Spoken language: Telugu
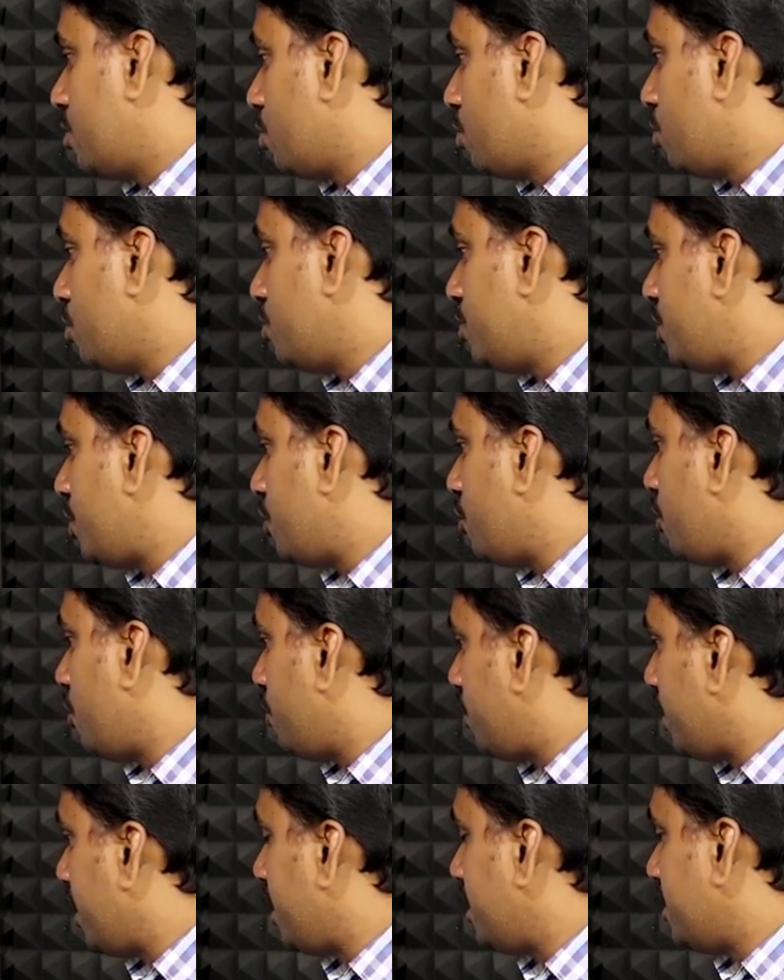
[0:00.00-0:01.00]
టూ జీరో
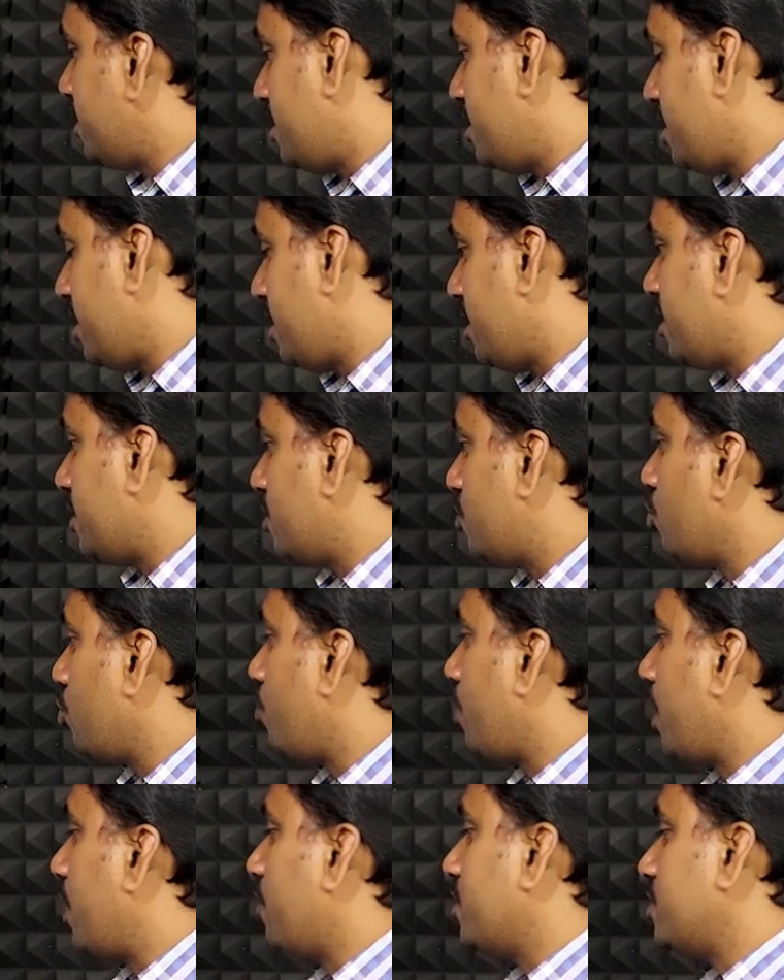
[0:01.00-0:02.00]
త్రీ జీ టూ
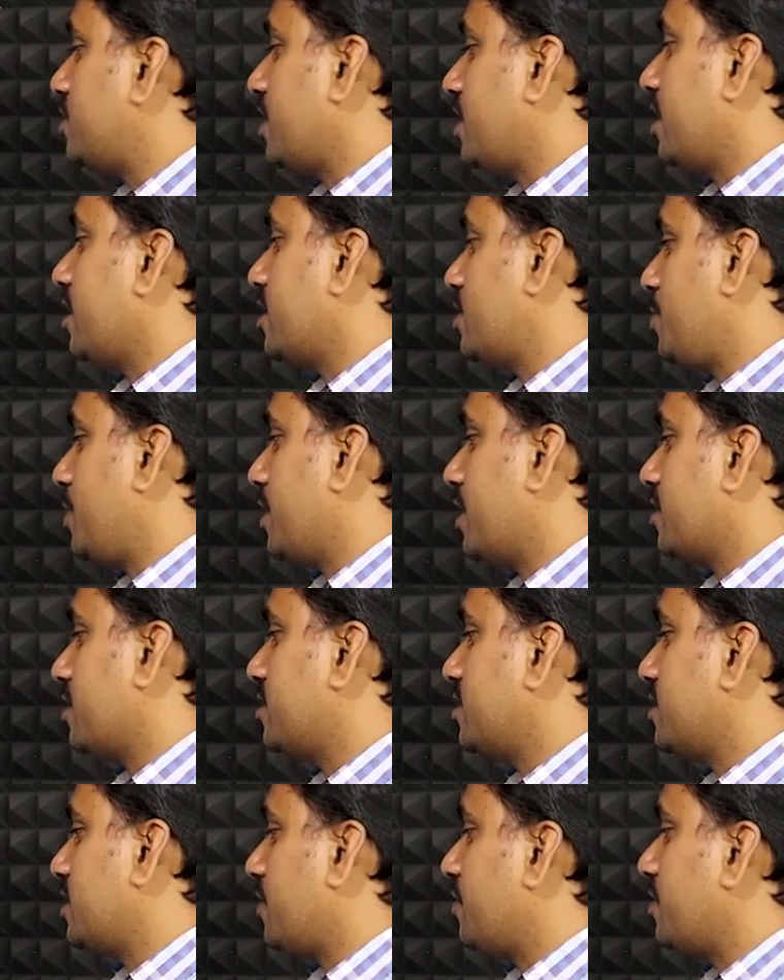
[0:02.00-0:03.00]
పాయింట్ వన్ ఛానల్ స్పీకర్
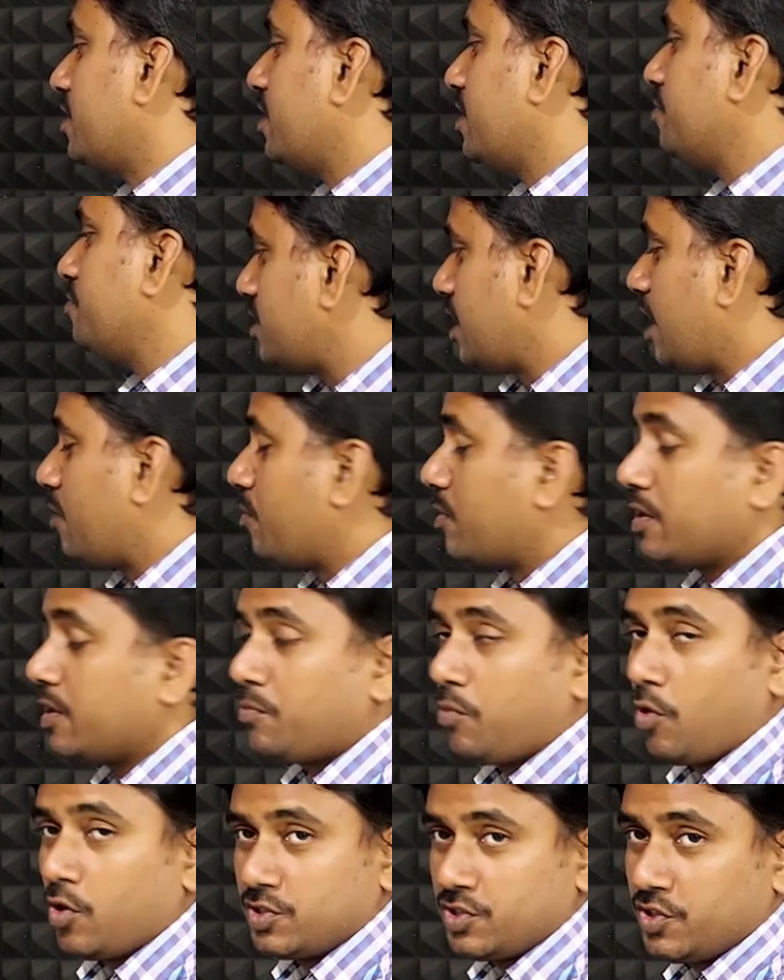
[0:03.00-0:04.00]
సిస్టమ్ ఇది చాలామంది
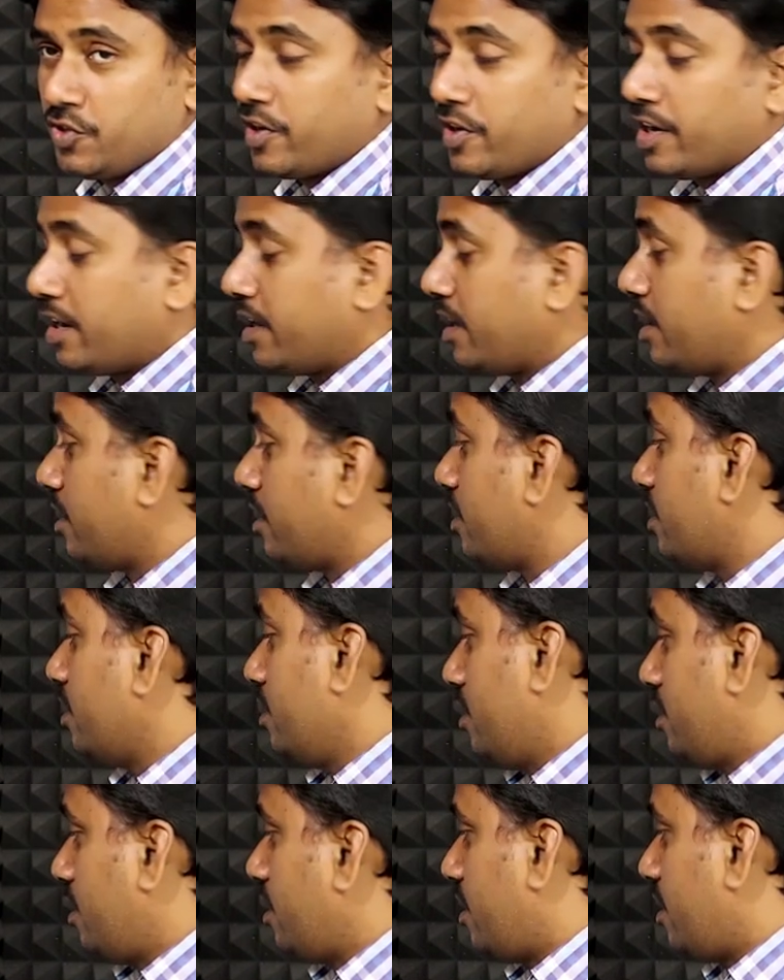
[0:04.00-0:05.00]
పాజిటివ్గానే
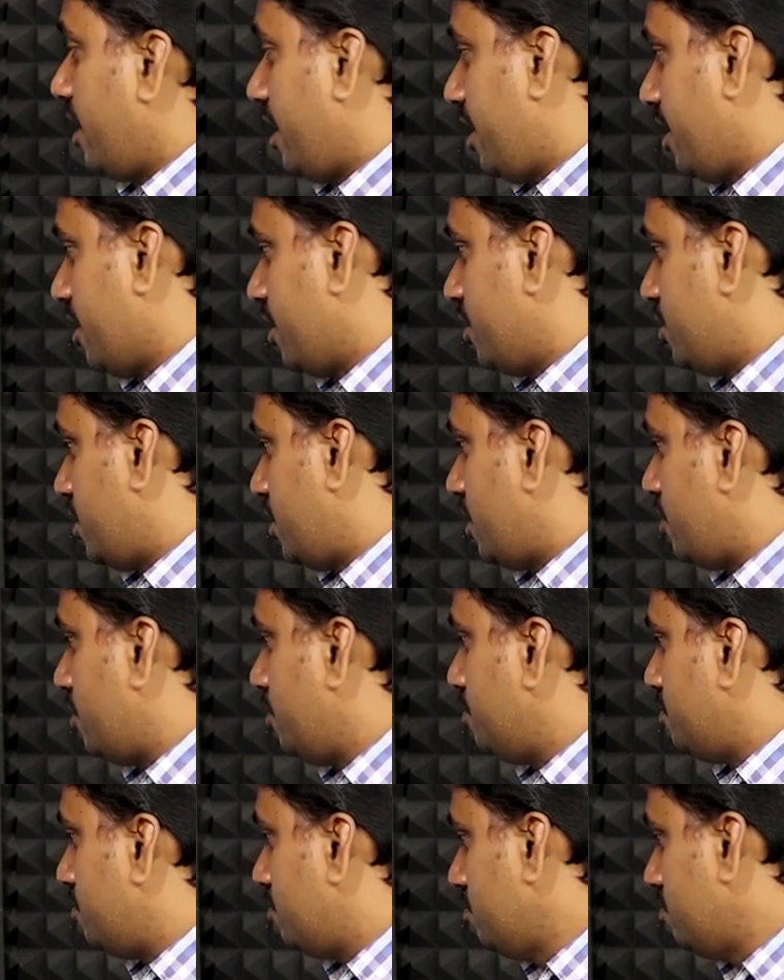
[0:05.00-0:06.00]
రేటింగ్ ఇచ్చారు
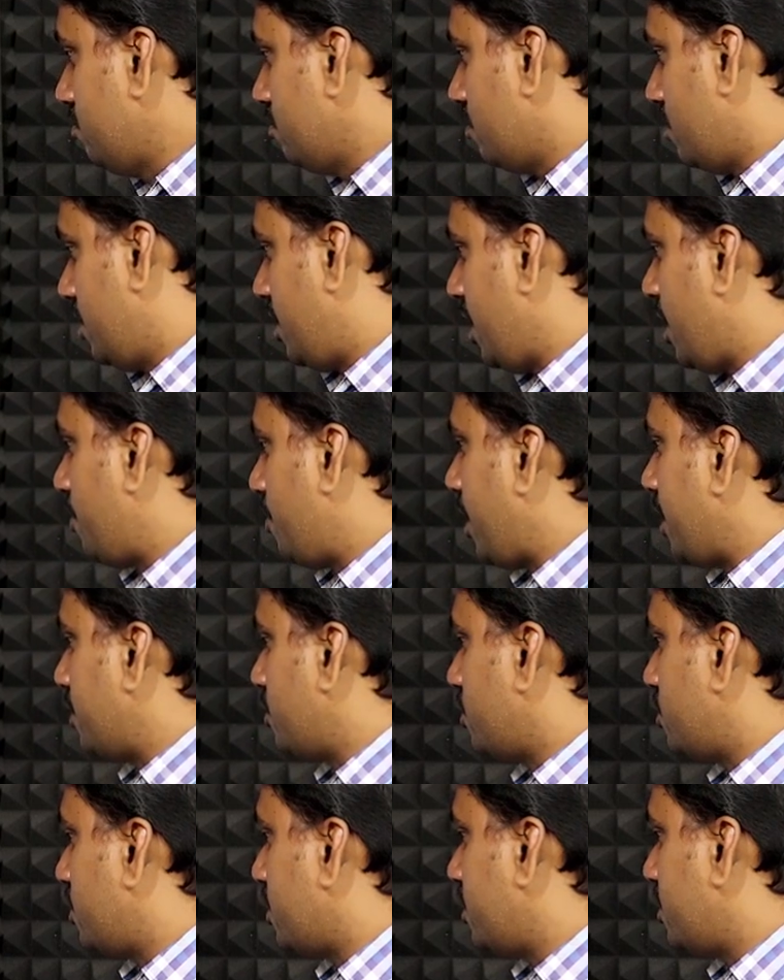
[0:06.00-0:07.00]
దీని
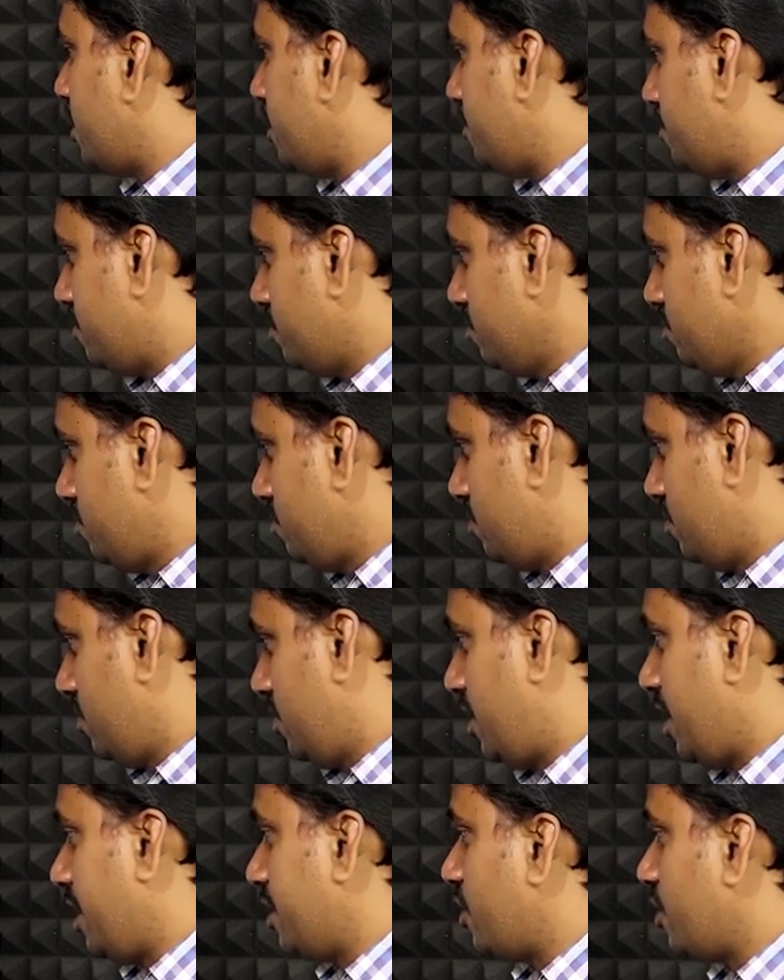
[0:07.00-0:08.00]
ప్రైస్ వచ్చేసి
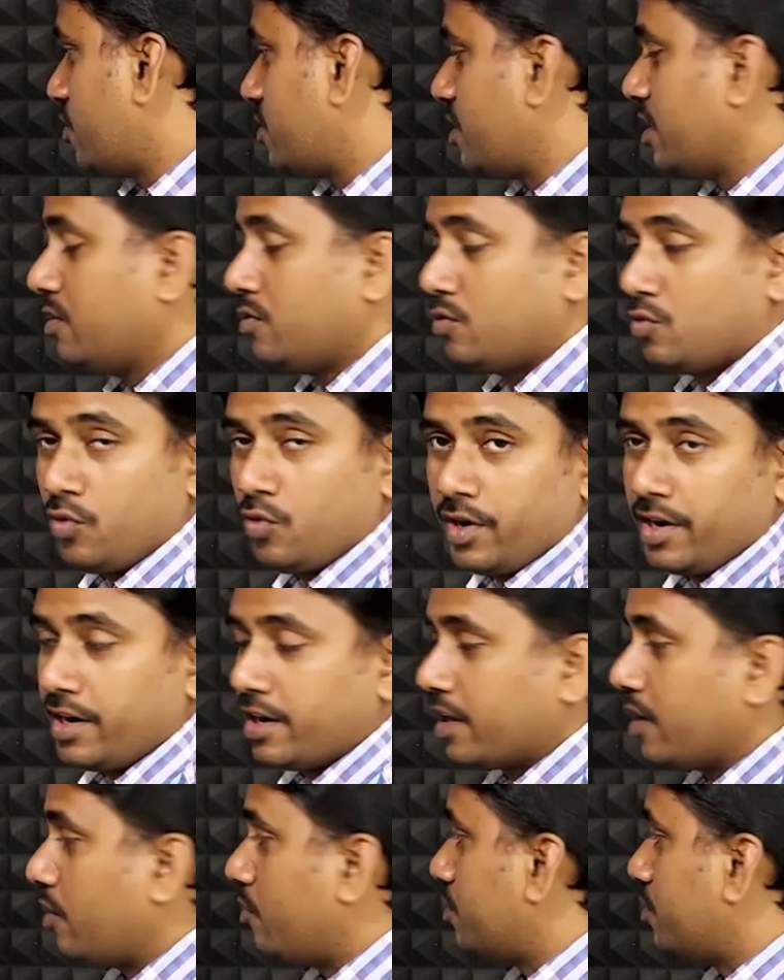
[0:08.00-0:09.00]
త్రీ థౌజండ్ టూ
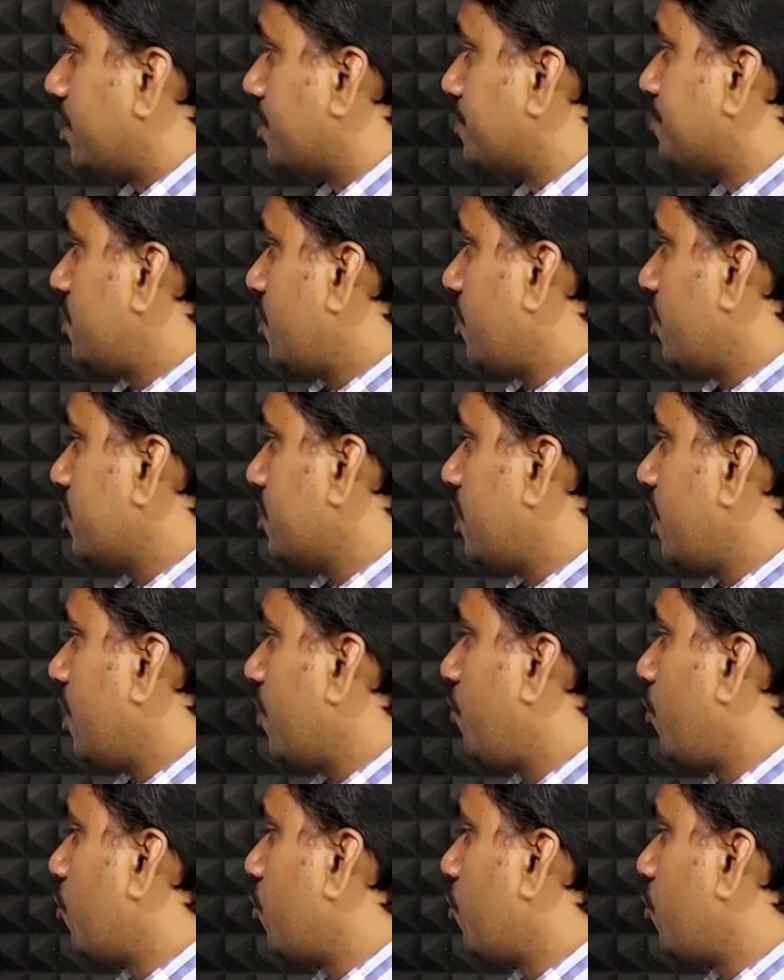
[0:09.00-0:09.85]
హండ్రెడ్గా ఉంది తర్వాత